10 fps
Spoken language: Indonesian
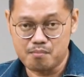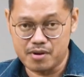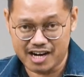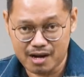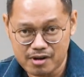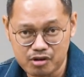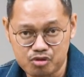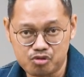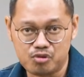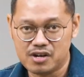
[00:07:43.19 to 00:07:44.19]
mereka
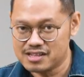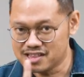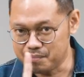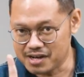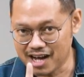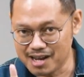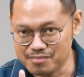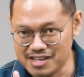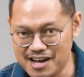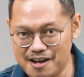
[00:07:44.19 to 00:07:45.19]
menggerutu. Tapi Kaleb
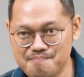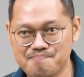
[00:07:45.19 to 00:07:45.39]
tidak.